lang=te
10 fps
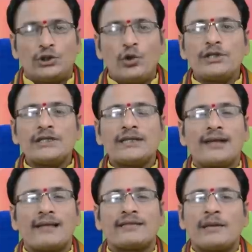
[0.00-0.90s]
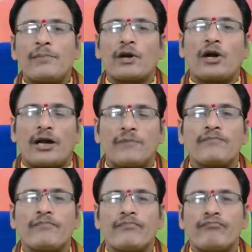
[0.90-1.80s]
జ్యోతిష శాస్త్రం ప్రకారం
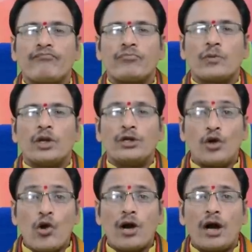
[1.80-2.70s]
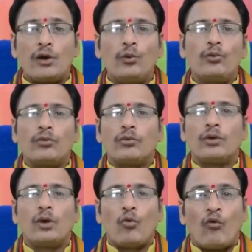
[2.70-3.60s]
యోగాలు
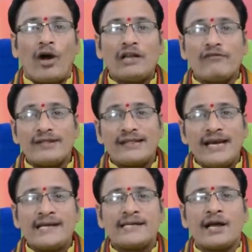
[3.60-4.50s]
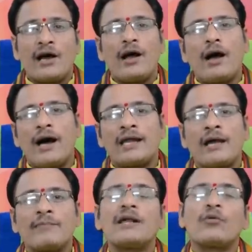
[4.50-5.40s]
వాటి విశ్లేషణ అనే
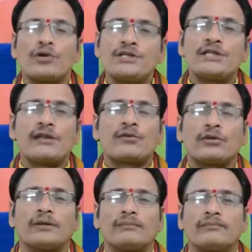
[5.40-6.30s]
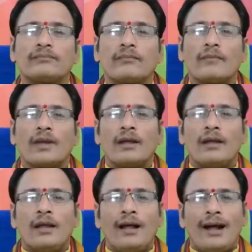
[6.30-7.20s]
అంశం గురించి తెలుసుకుందాం
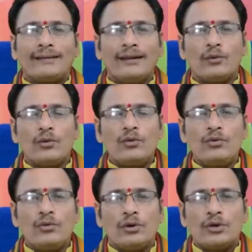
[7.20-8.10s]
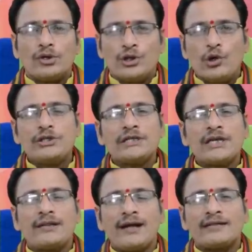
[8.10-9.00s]
అసలు జ్యోతిష
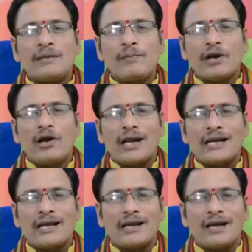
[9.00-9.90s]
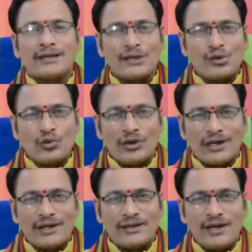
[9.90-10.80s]
శాస్త్రం ప్రకారం కనుక
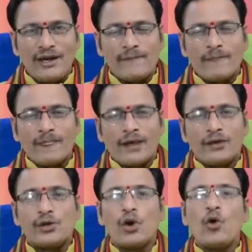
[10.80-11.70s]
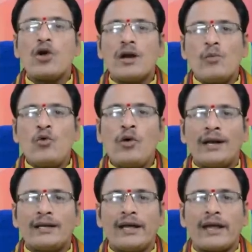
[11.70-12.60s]
తీసుకున్నట్లయితే యోగము
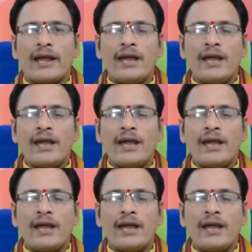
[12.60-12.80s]
అంటే